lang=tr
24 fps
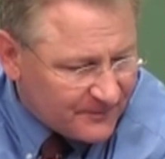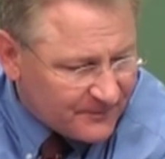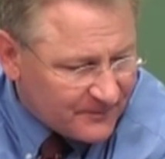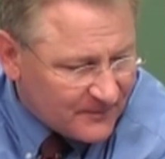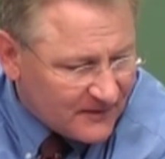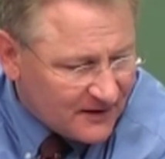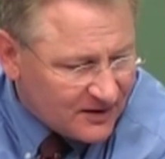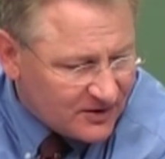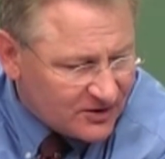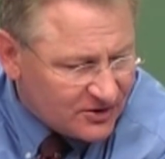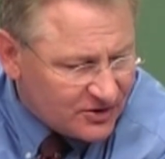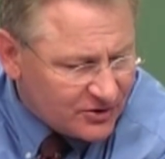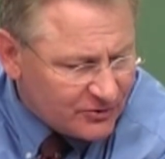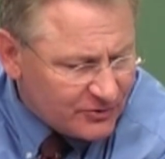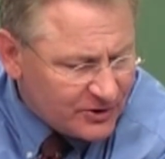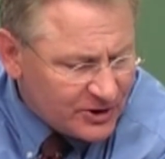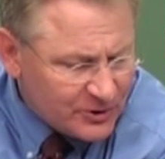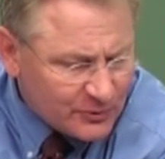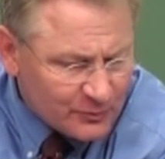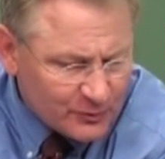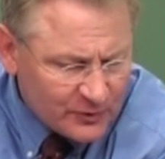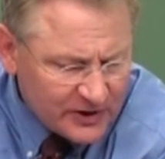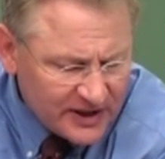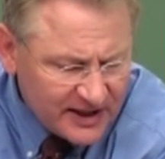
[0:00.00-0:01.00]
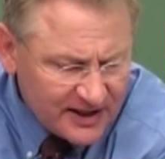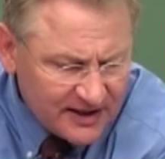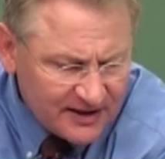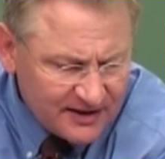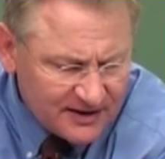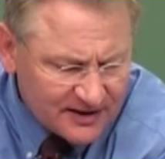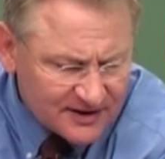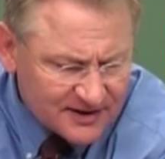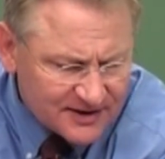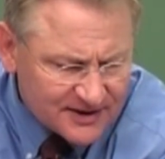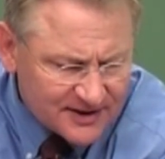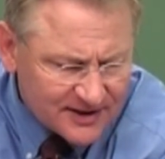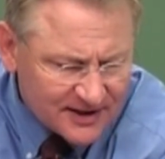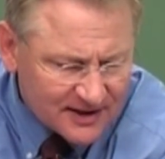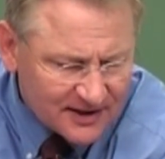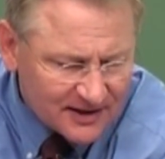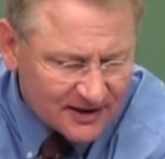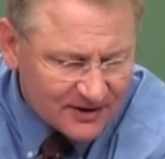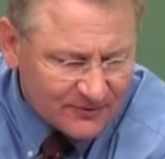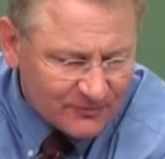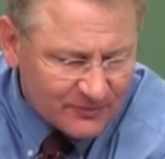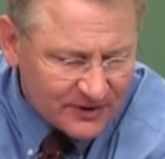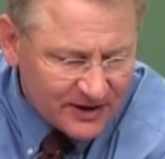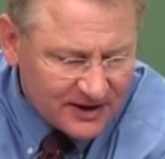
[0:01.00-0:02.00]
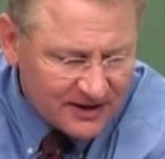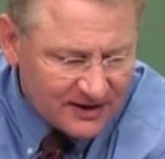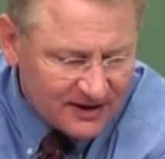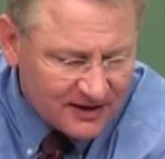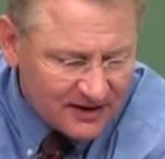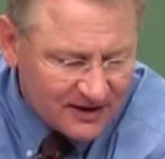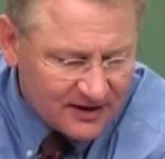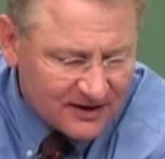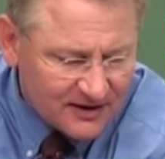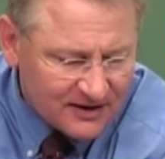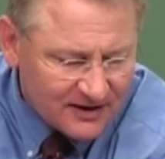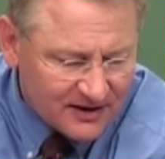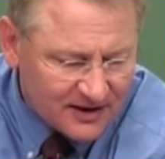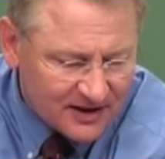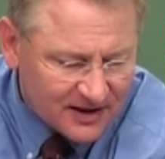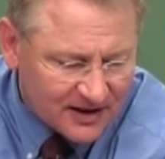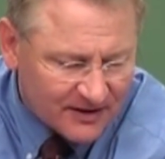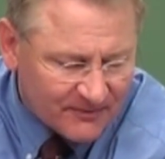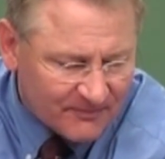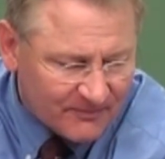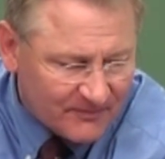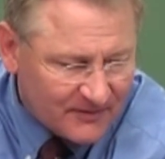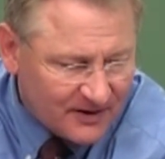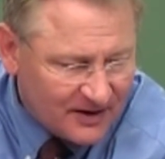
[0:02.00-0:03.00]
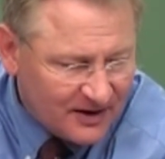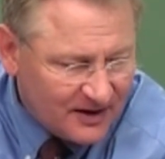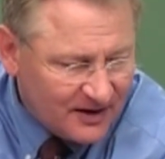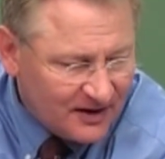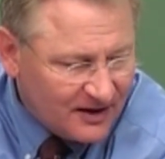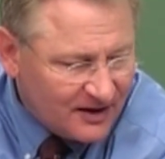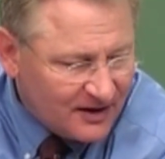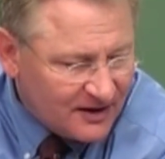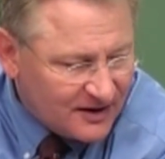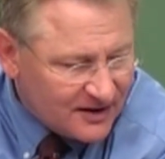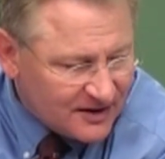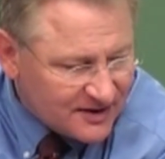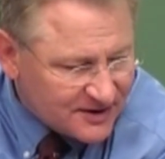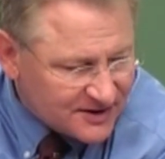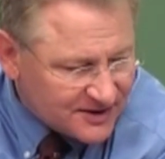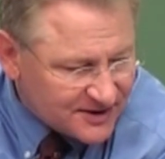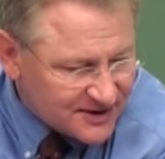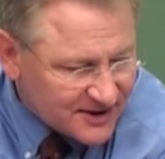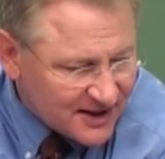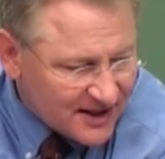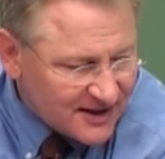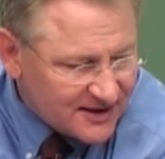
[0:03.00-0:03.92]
Kutsal kitabı Tanrı'nın sesini duyana kadar okuyor muyuz?